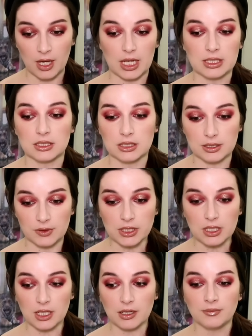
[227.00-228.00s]
это
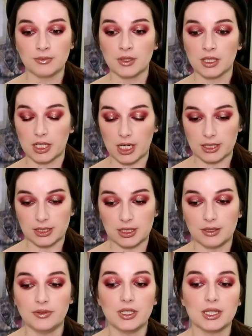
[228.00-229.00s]
действительно
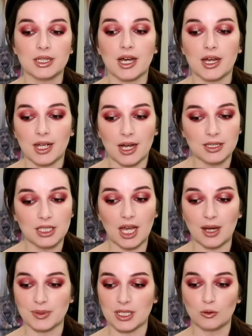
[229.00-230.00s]
красивый, нарядный,
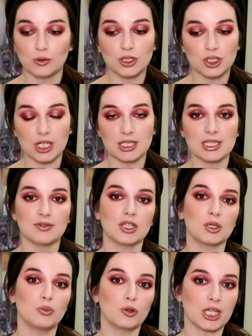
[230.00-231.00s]
абсолютно
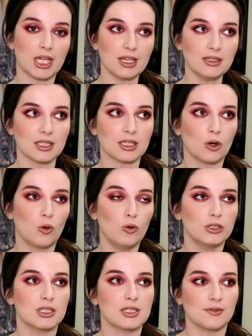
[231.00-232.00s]
женственный букет. Это
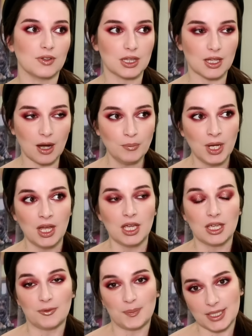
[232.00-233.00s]
ода цветам.
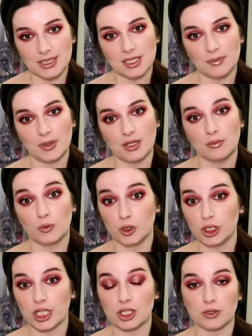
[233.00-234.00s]
И, в принципе,
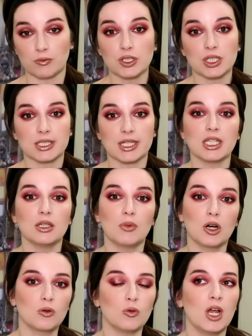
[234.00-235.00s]
больше я ничего сказать не
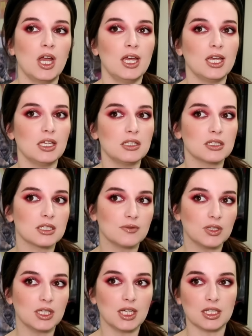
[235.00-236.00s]
могу. И эти
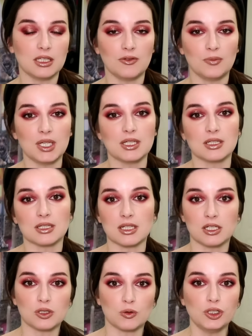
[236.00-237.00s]
цветы, они вместе с
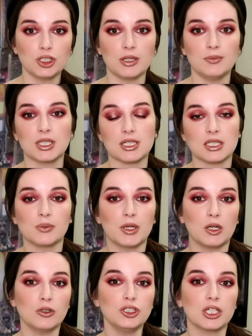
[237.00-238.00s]
листочками на
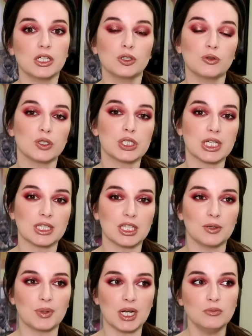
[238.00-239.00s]
стебелечках. То есть это
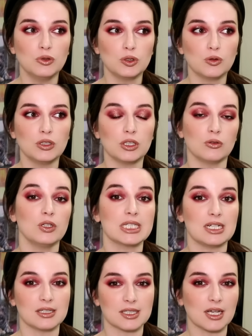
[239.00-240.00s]
не прям бутоны, но и
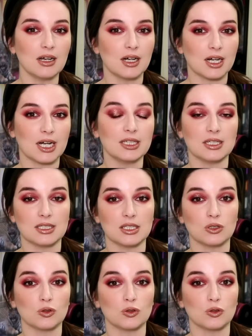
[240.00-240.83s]
зеленца какая-то здесь